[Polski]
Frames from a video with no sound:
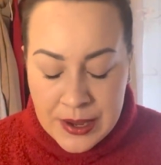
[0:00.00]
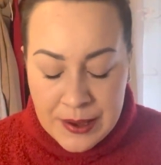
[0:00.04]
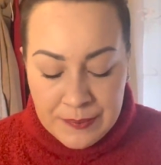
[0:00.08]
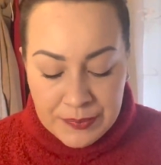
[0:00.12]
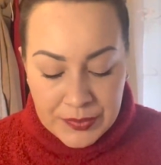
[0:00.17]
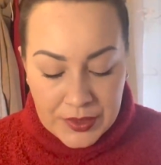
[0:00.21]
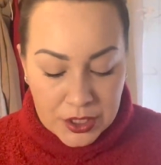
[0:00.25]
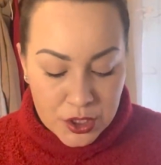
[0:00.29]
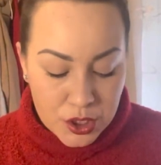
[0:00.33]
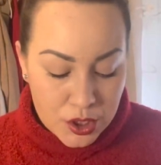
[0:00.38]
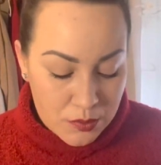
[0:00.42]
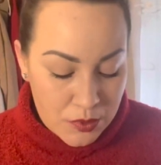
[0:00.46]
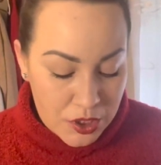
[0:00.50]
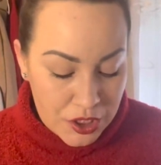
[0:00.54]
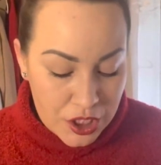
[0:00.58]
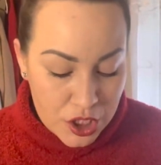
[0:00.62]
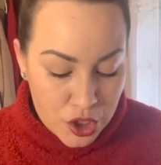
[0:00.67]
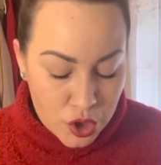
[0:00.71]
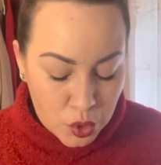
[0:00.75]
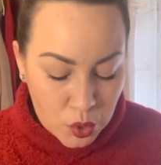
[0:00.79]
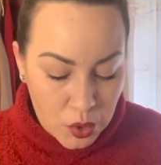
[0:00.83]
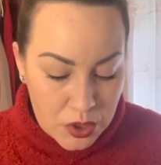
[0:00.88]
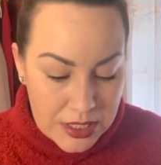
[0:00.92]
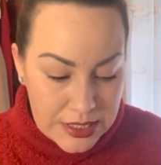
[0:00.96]
Także
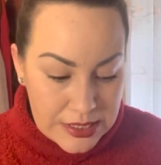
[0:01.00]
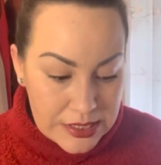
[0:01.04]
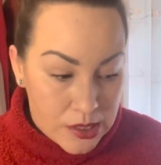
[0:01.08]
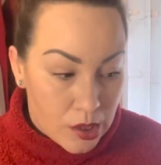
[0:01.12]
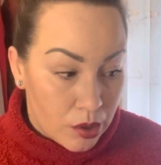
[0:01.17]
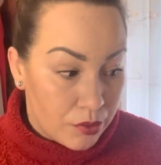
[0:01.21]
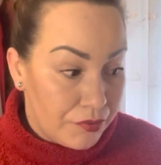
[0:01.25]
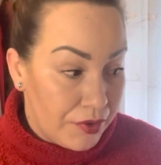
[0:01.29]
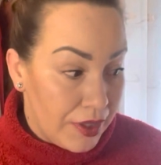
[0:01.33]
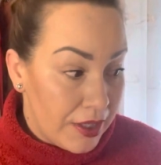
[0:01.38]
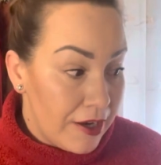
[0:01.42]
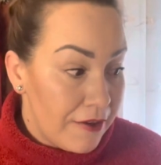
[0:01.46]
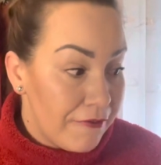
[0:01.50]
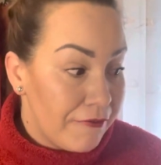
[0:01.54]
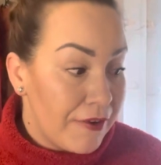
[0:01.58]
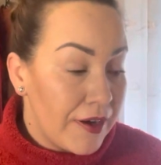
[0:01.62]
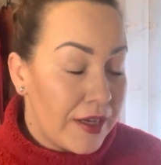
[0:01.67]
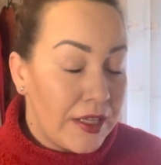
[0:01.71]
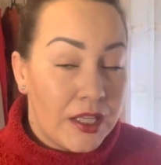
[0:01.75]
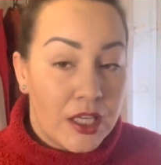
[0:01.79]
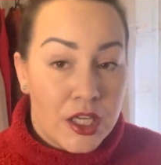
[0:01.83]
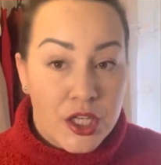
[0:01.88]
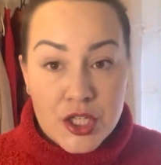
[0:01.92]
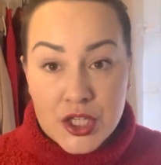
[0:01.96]
myślę, że tu jest o wiele
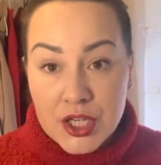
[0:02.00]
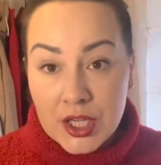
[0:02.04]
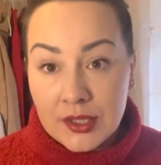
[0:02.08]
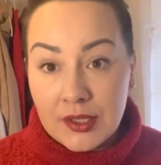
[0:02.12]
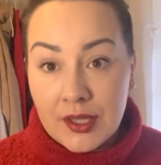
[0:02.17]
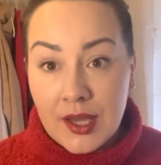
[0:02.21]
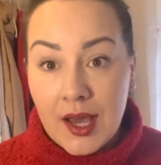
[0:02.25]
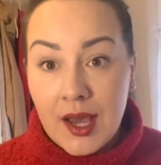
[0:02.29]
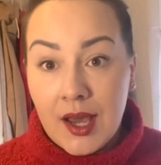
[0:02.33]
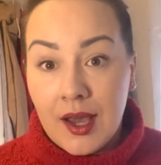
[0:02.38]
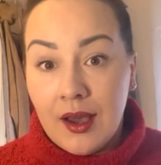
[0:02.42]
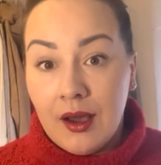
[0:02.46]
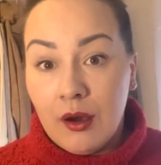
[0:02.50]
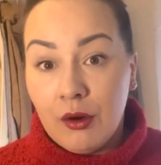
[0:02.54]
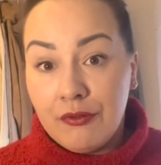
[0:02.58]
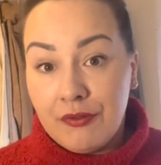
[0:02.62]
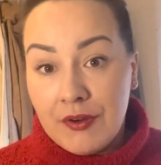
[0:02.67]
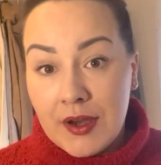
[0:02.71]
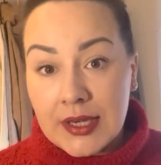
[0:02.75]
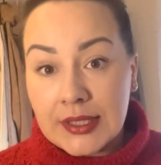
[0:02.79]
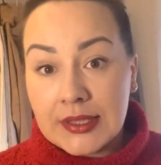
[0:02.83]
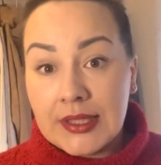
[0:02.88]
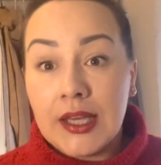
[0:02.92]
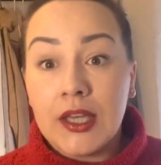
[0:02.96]
fajniejsza ta
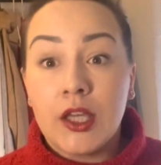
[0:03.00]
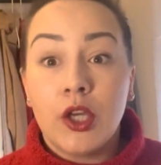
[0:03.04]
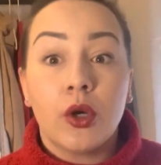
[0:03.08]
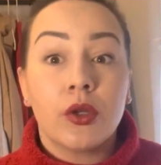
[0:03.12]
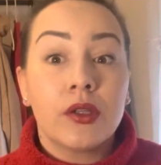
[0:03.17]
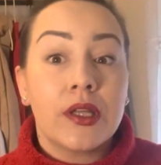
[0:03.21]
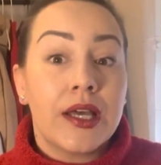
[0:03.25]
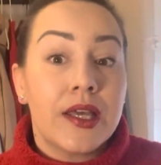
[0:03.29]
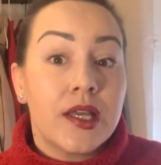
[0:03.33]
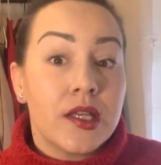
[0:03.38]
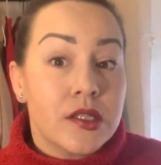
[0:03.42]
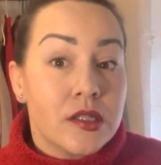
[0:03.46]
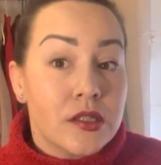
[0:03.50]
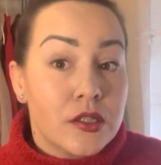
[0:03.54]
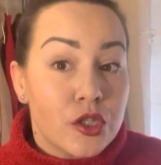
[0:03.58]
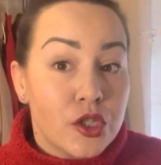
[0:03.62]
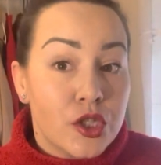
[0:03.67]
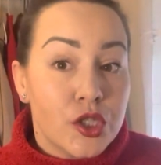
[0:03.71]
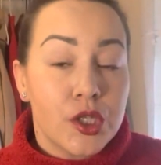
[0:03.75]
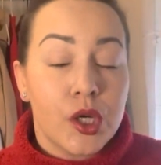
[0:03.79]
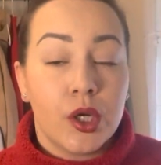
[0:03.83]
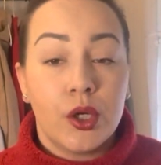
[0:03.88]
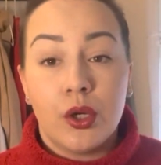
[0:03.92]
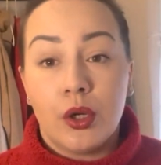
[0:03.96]
oferta i ona jest
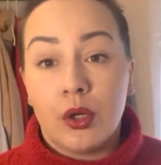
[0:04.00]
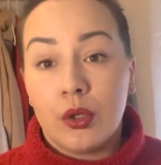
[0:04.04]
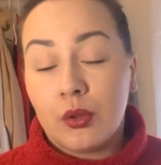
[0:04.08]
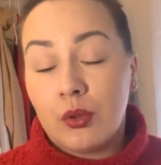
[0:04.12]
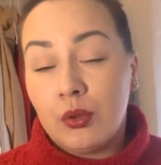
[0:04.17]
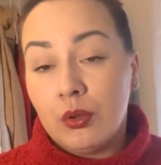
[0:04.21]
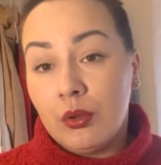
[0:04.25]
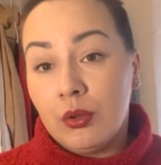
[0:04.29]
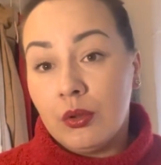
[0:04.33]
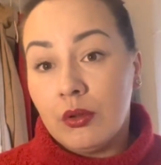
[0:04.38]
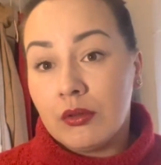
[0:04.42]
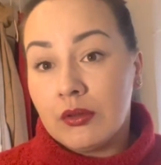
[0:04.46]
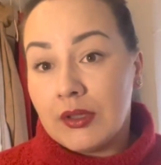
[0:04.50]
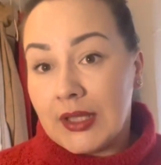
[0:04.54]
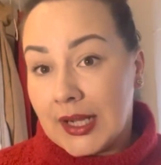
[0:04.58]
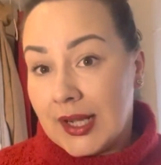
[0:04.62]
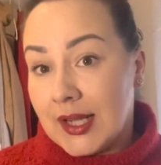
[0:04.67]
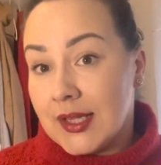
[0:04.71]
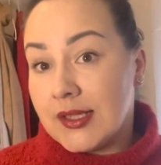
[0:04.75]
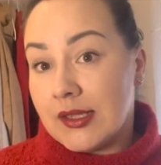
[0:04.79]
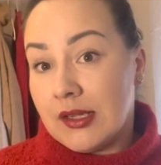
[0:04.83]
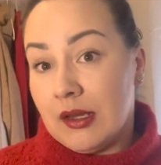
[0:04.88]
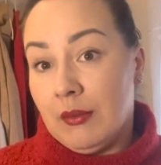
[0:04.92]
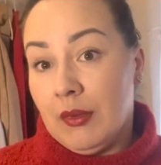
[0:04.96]
co roku
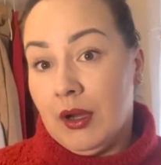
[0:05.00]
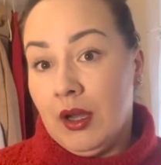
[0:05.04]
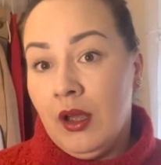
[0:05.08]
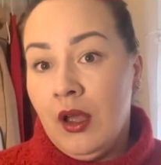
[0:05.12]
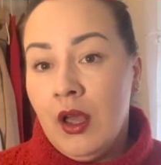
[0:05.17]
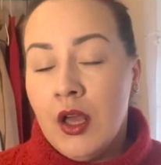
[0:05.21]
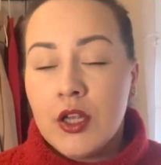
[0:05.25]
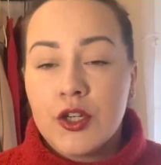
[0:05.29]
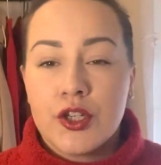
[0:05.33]
taka sama.